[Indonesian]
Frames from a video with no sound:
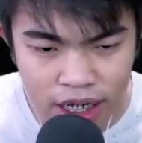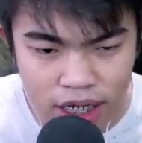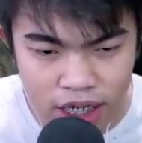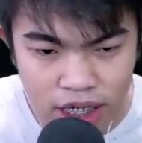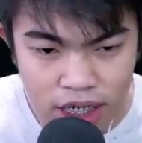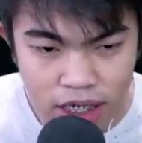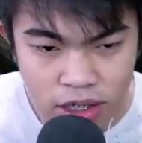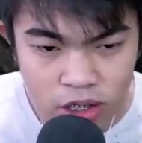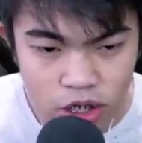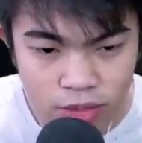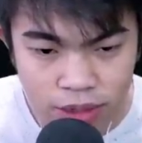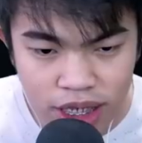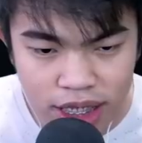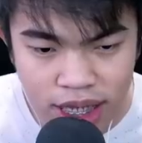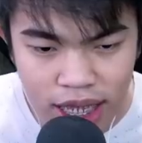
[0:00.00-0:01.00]
ya
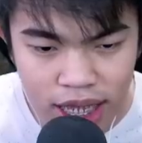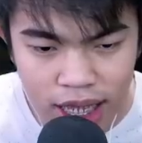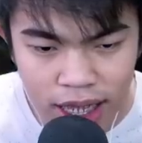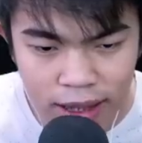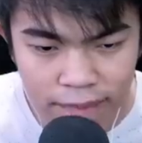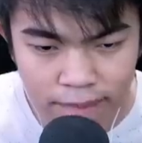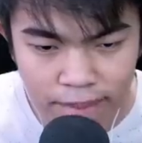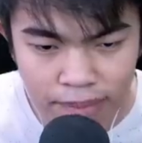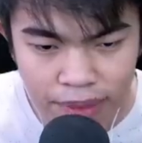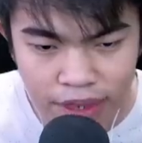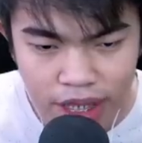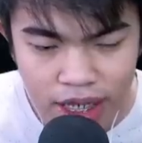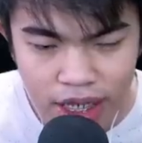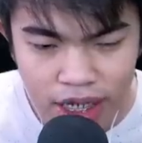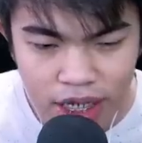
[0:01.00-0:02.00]
sebelum kita
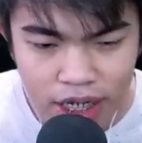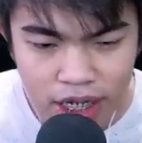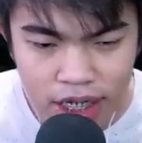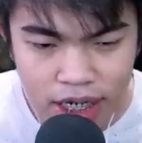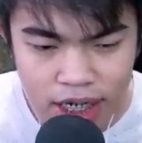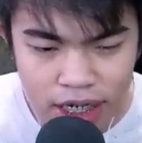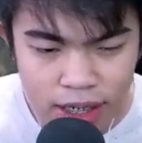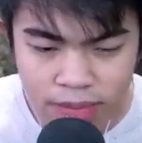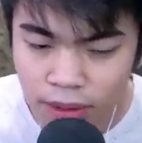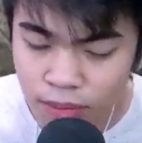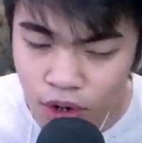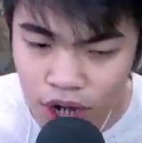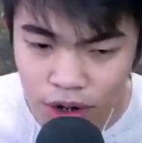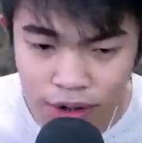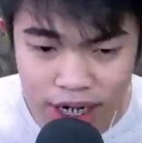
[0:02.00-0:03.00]
uh,
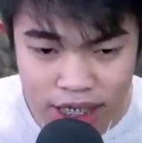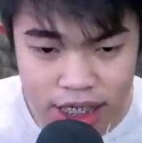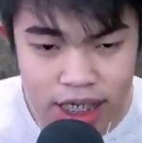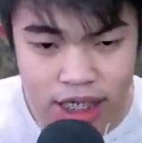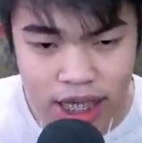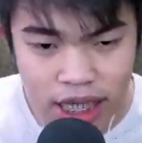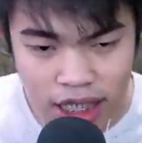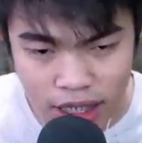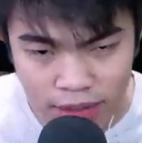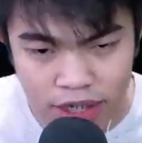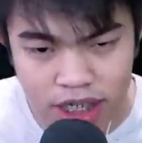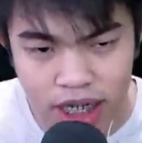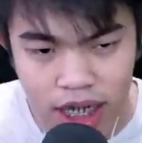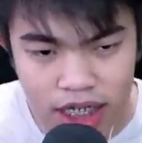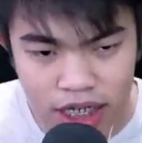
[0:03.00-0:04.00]
membuka waret kita, kita
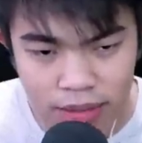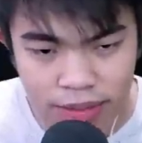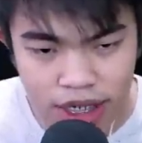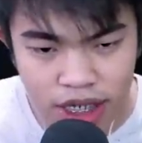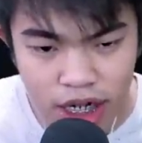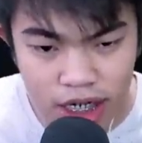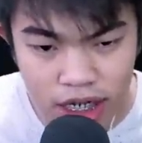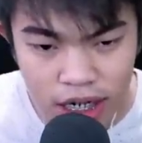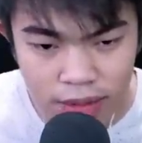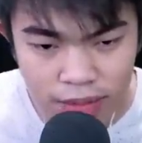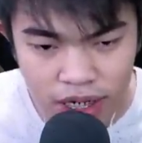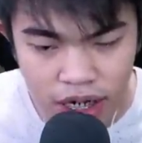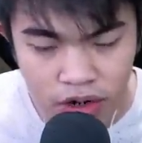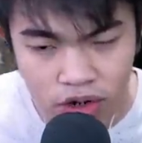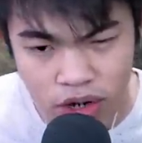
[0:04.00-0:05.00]
bersihkan sampahnya
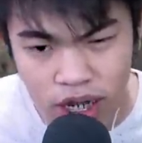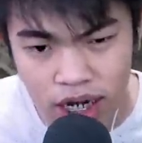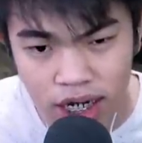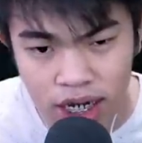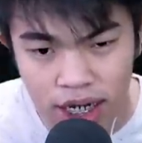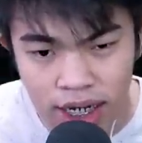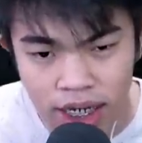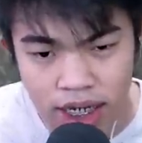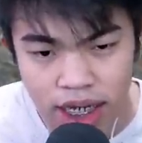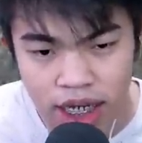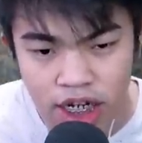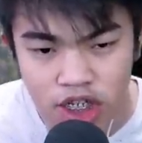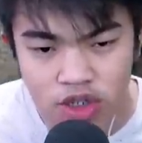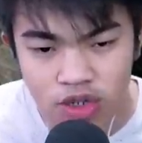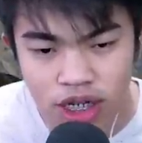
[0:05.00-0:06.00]
terlebih dahulu karena
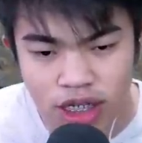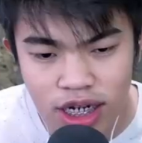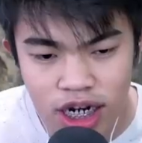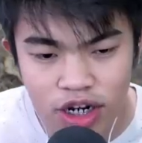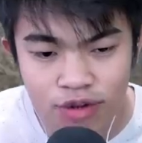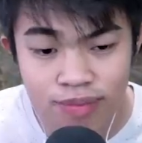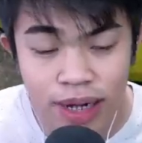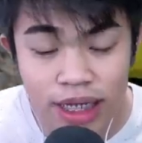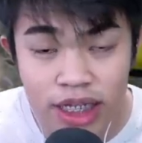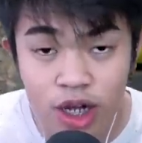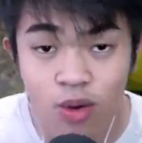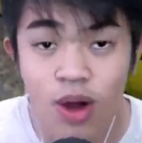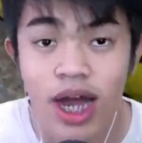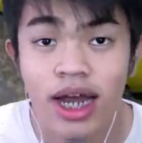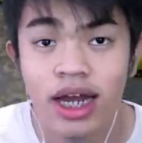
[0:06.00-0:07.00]
ini sudah terlalu banyak
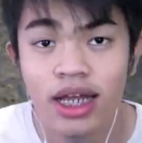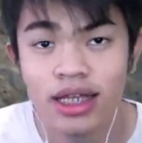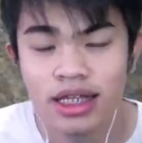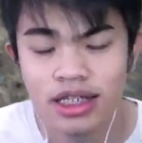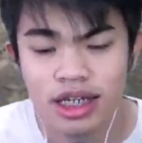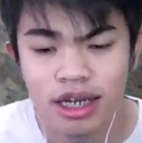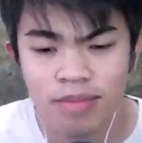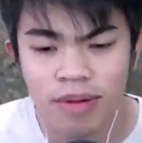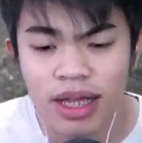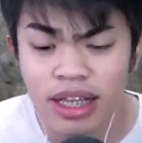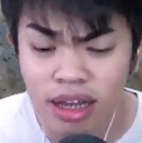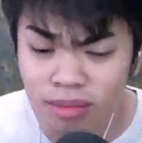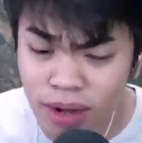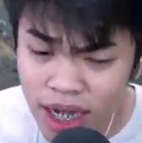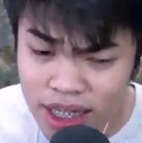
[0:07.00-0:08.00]
wahananya, jadi
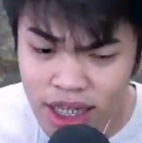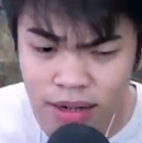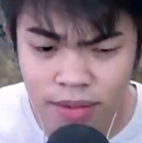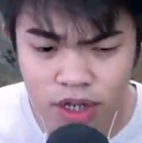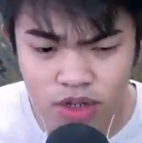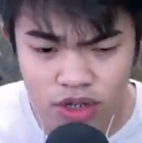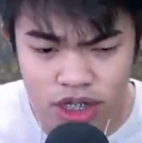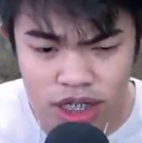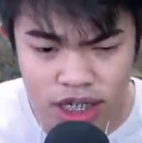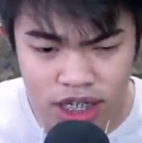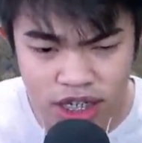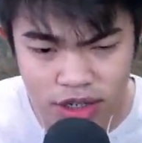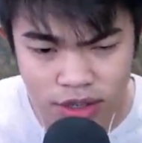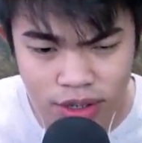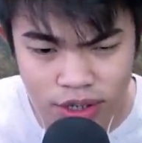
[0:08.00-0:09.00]
banyak banget yang masuk ke sini
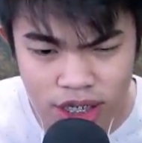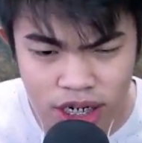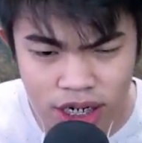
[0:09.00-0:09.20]
teman-teman.